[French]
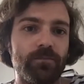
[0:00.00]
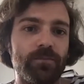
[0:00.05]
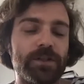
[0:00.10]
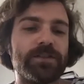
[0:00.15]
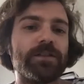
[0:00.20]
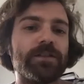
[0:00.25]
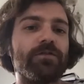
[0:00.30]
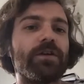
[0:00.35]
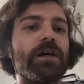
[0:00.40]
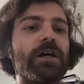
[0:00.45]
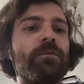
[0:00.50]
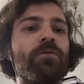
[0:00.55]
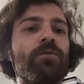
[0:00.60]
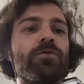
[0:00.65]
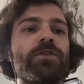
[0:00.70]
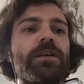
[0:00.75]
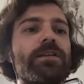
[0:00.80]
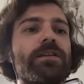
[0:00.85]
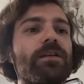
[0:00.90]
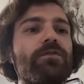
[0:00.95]
Mais c'est
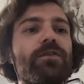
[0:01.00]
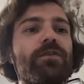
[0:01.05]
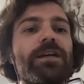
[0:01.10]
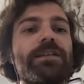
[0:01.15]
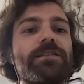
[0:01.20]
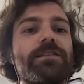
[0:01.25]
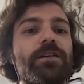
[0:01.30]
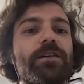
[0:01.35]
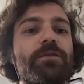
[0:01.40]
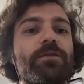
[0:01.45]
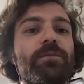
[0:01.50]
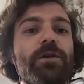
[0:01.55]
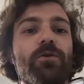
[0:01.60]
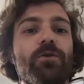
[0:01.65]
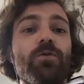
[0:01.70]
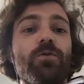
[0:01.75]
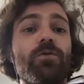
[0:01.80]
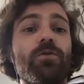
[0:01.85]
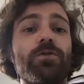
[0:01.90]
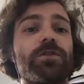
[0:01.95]
vraiment, ça a été fait avec 5000
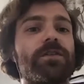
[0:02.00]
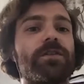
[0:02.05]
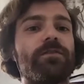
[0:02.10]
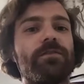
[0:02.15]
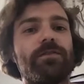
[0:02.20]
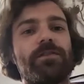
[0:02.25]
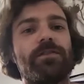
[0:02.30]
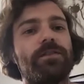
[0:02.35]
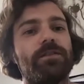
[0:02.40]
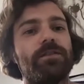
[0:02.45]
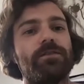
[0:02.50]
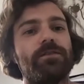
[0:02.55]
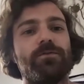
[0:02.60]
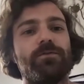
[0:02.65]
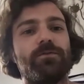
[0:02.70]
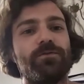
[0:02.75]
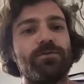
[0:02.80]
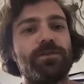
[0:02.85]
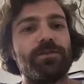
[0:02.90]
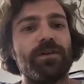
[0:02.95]
euros. C'est
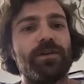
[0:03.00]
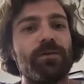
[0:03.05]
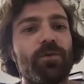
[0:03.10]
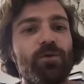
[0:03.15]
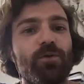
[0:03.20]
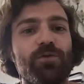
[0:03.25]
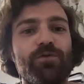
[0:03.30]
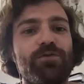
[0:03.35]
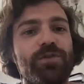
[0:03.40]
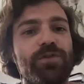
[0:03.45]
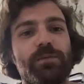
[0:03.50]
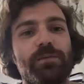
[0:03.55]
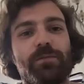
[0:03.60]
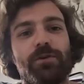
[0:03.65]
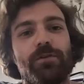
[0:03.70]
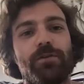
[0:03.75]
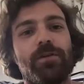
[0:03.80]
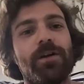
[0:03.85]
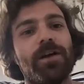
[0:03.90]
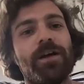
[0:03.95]
vraiment le
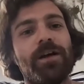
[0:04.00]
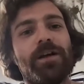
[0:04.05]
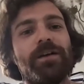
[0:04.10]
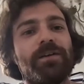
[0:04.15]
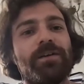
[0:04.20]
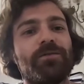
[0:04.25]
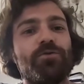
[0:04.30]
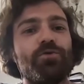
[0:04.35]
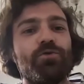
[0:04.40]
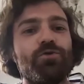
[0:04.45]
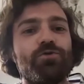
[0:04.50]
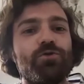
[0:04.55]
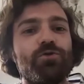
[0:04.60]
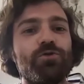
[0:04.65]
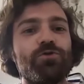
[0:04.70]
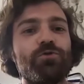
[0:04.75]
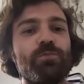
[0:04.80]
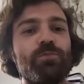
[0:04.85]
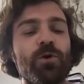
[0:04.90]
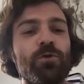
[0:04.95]
film de,
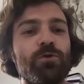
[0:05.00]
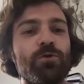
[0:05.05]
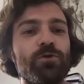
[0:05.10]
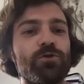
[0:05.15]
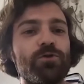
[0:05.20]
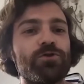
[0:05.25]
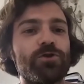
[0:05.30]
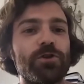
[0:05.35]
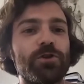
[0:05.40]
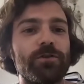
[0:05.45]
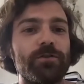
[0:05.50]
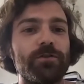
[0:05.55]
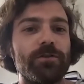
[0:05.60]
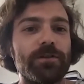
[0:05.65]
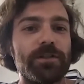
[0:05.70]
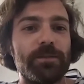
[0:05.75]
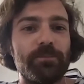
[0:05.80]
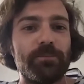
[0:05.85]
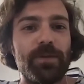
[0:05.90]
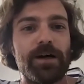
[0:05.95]
deux bandes bande de
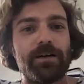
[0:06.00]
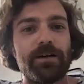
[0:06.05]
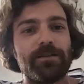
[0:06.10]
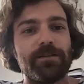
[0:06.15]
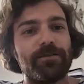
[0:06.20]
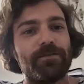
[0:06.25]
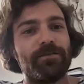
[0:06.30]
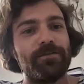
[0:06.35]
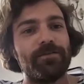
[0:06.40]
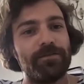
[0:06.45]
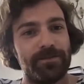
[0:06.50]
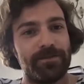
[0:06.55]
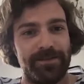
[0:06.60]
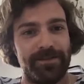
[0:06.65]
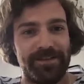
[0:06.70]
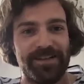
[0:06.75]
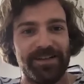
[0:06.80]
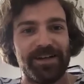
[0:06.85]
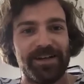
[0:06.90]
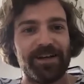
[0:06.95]
jeunes qui part
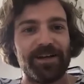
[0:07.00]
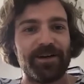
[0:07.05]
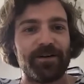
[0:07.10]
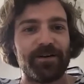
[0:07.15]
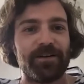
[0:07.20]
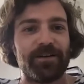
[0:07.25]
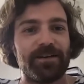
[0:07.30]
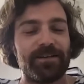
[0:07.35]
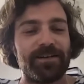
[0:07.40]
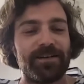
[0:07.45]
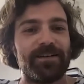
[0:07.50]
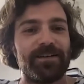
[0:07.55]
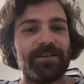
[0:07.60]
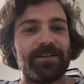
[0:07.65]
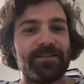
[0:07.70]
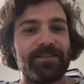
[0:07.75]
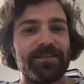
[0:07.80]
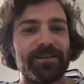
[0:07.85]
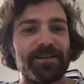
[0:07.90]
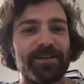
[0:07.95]
à
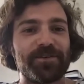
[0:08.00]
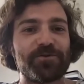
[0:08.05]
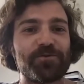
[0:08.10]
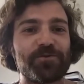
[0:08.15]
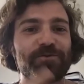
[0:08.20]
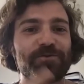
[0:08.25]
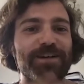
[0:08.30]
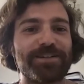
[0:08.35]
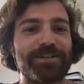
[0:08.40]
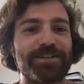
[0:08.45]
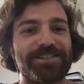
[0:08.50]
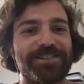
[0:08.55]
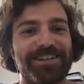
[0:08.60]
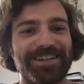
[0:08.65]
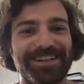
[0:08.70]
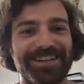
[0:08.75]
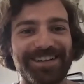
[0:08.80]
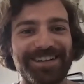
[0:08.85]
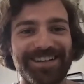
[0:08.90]
la sauvage.